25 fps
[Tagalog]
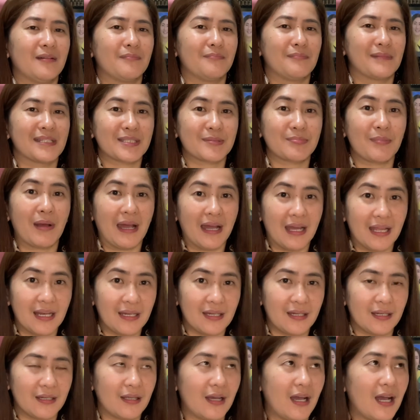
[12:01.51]
Mas mahal,
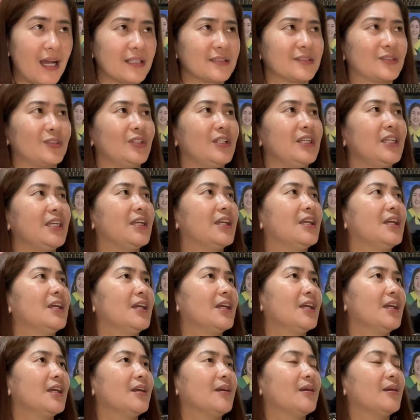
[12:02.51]
actually,
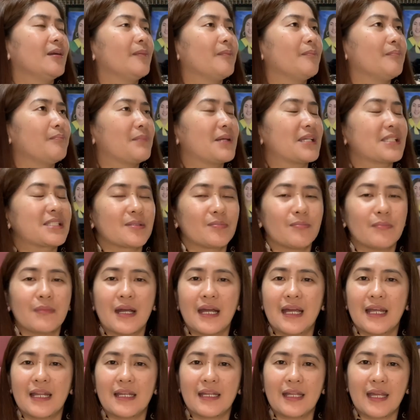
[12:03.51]
mas
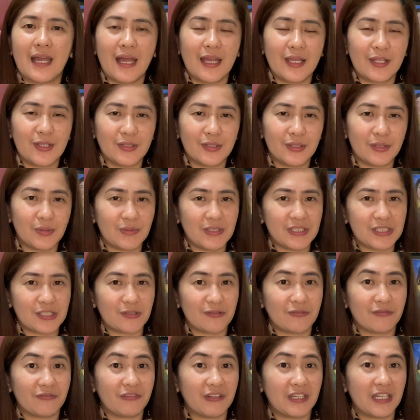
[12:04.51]
mahal nga yung
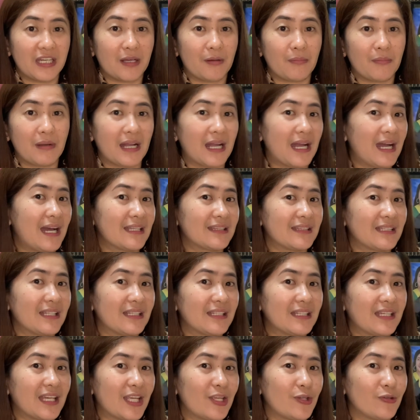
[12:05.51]
tuition fee nang mag attend
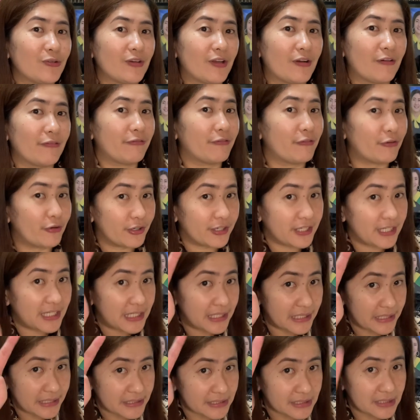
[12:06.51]
kayo ng 4
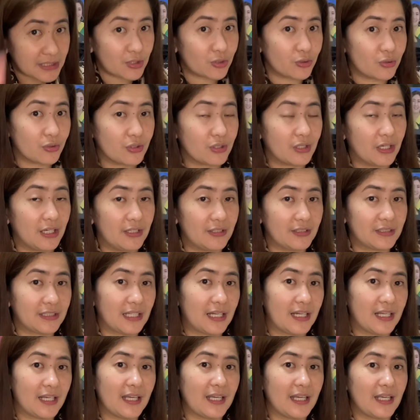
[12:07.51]
years ano
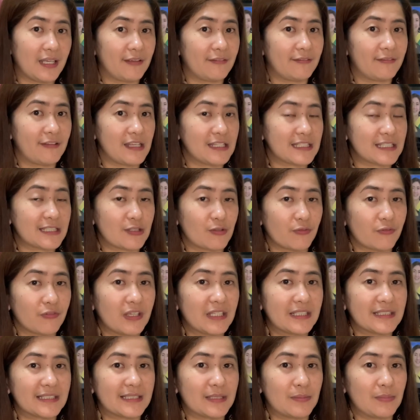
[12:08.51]
talaga eh, face to
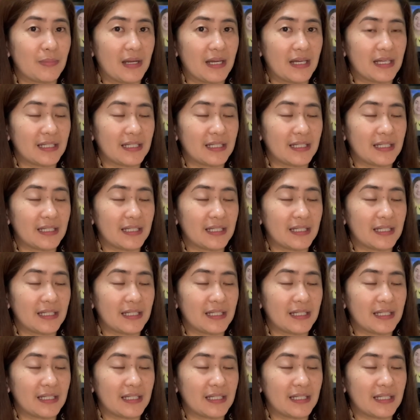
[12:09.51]
face, 'di ba?